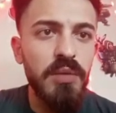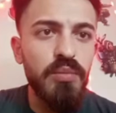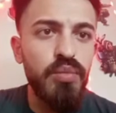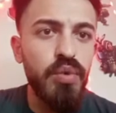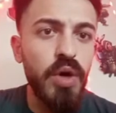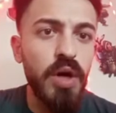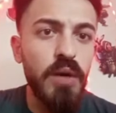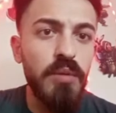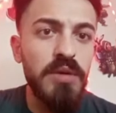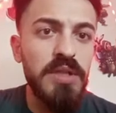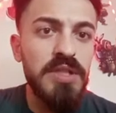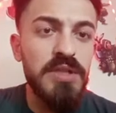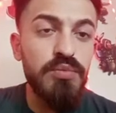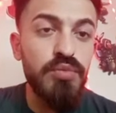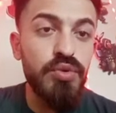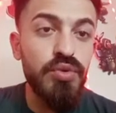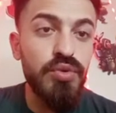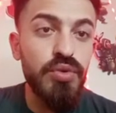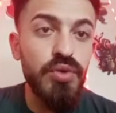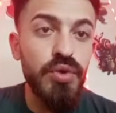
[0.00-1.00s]
Bu
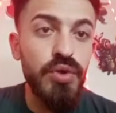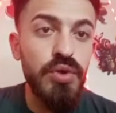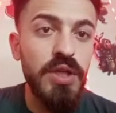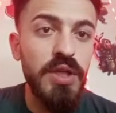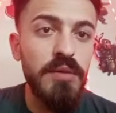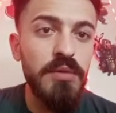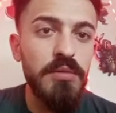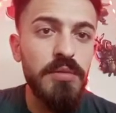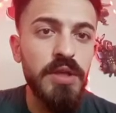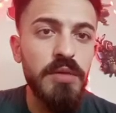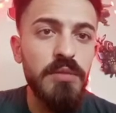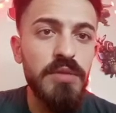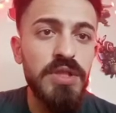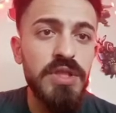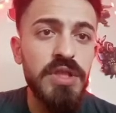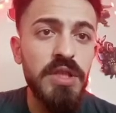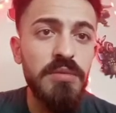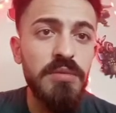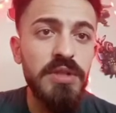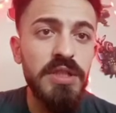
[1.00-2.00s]
amacı, bunu göndermemin
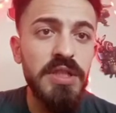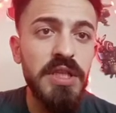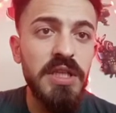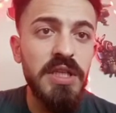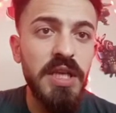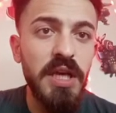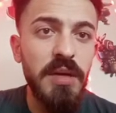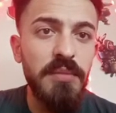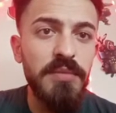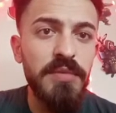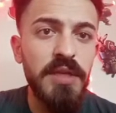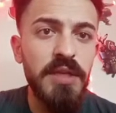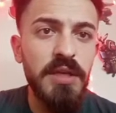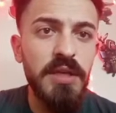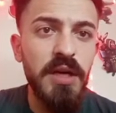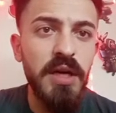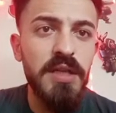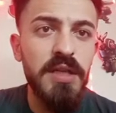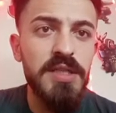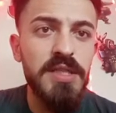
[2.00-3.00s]
amacı tabii ki de yemdi.
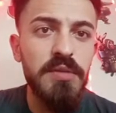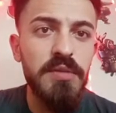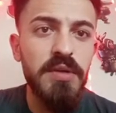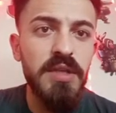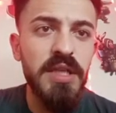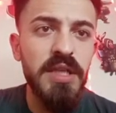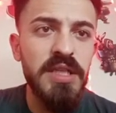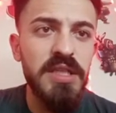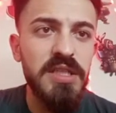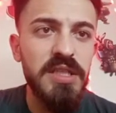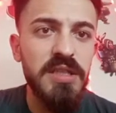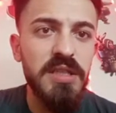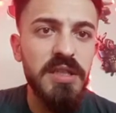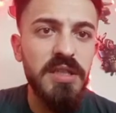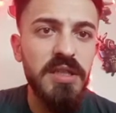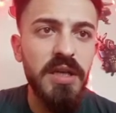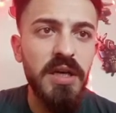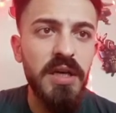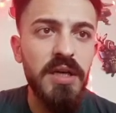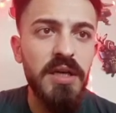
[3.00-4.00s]
Aynı zamanda
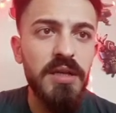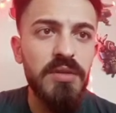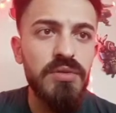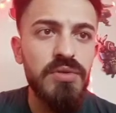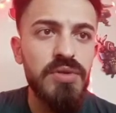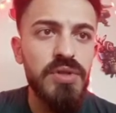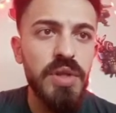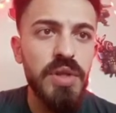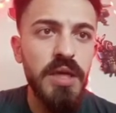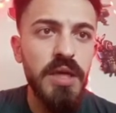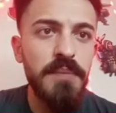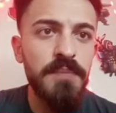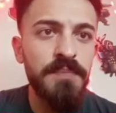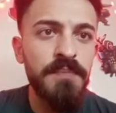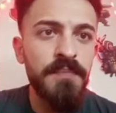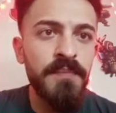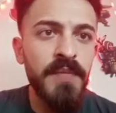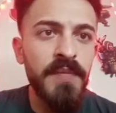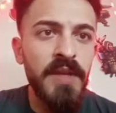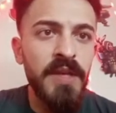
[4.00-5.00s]
kırdık. Gayet güzel.
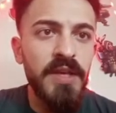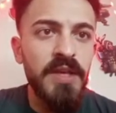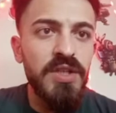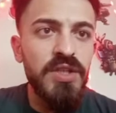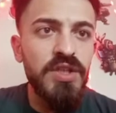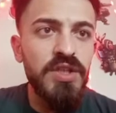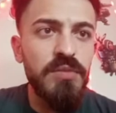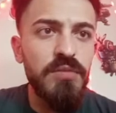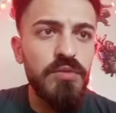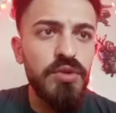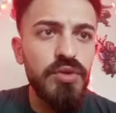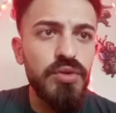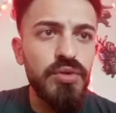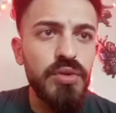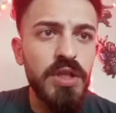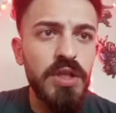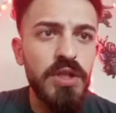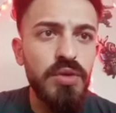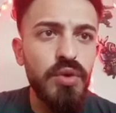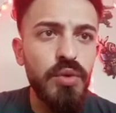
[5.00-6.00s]
Şimdi
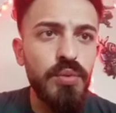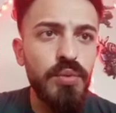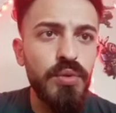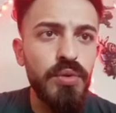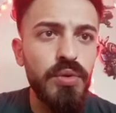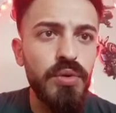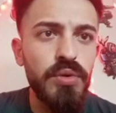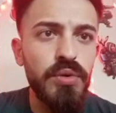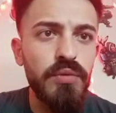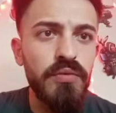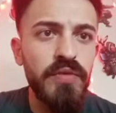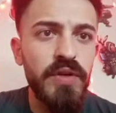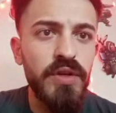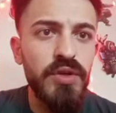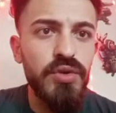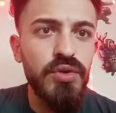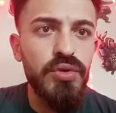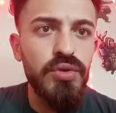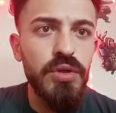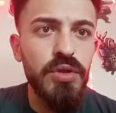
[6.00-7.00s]
şuradaki topu ve
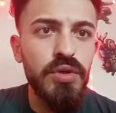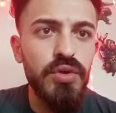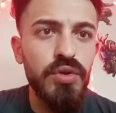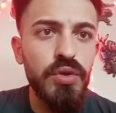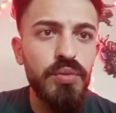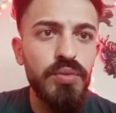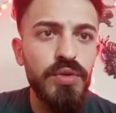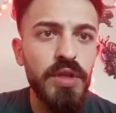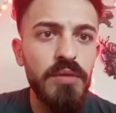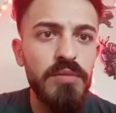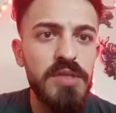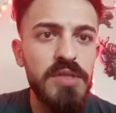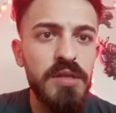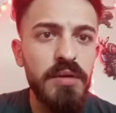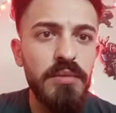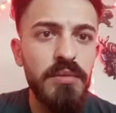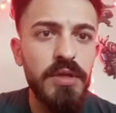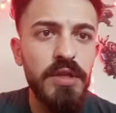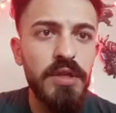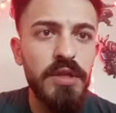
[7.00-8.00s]
şuradaki topu
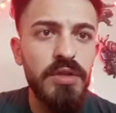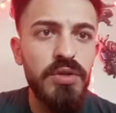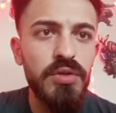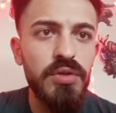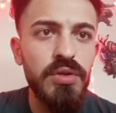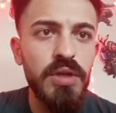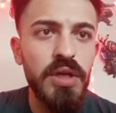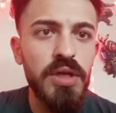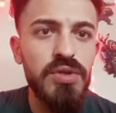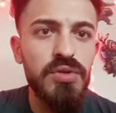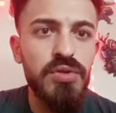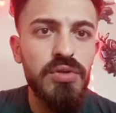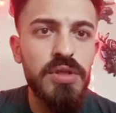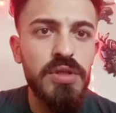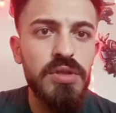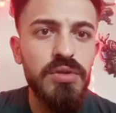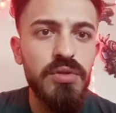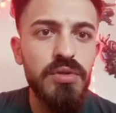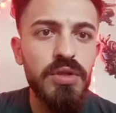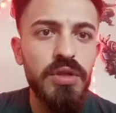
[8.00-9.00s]
temizlemem gerekiyor. Daha
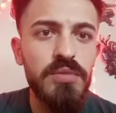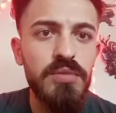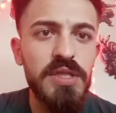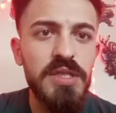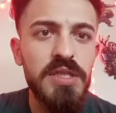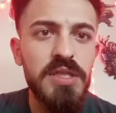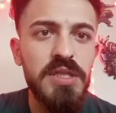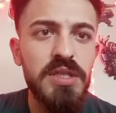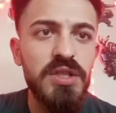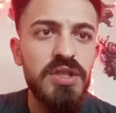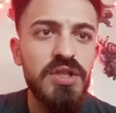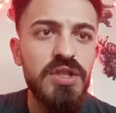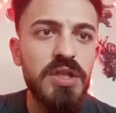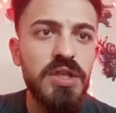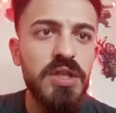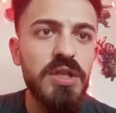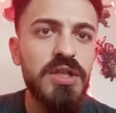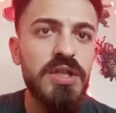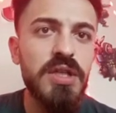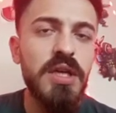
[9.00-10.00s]
sonrasında orada bize sıkıntı
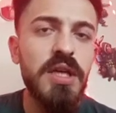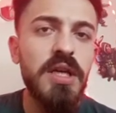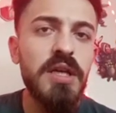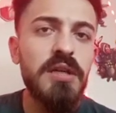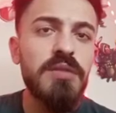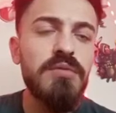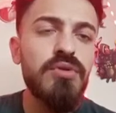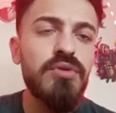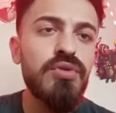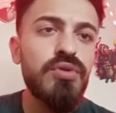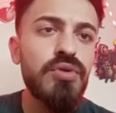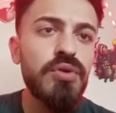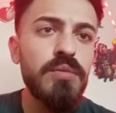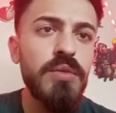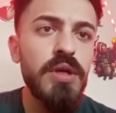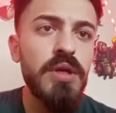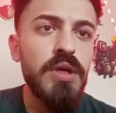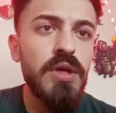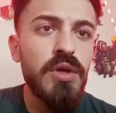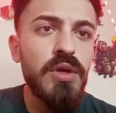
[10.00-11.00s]
çıkartacak herhangi bir durum
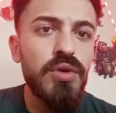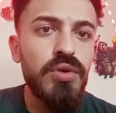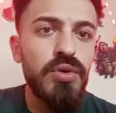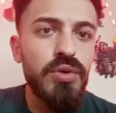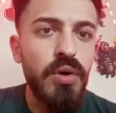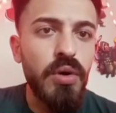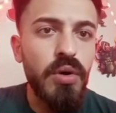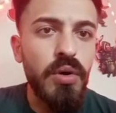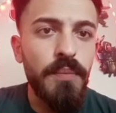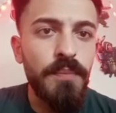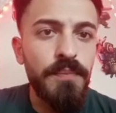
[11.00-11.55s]
yok.